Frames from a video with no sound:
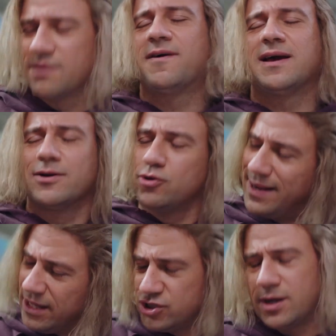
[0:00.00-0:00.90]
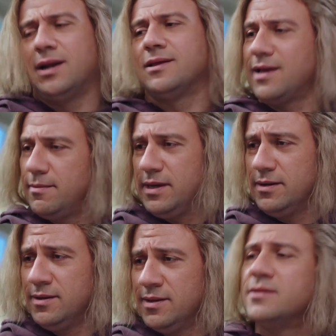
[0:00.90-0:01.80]
طفايه مكتوب عليها شرق
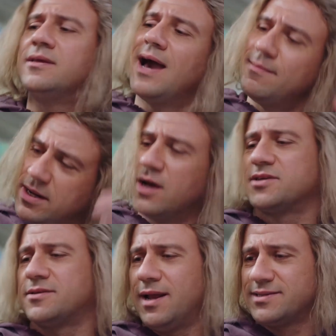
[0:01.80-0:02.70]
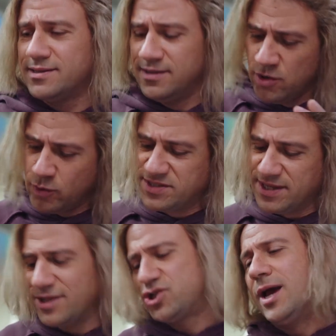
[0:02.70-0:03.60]
للتامين تيجي عمالي قصه الاسد
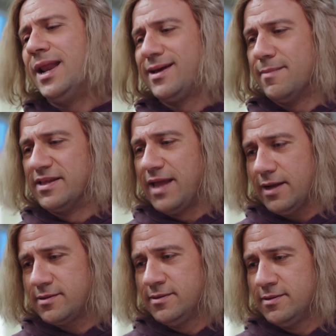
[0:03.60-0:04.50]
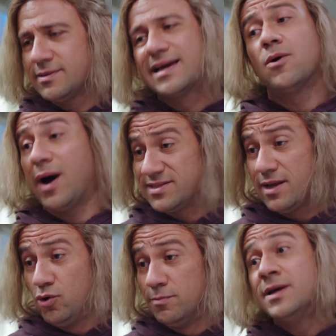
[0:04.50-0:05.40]
وستريتش هيلين من تحت ده جو
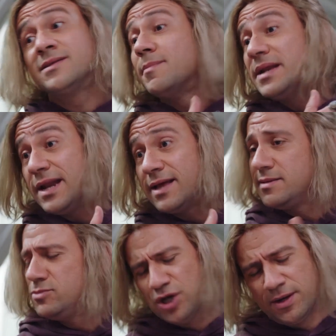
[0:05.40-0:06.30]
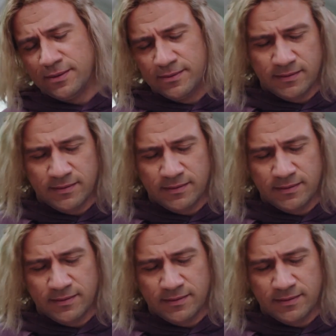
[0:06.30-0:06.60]
حزلقوم تمانيناتي مش انا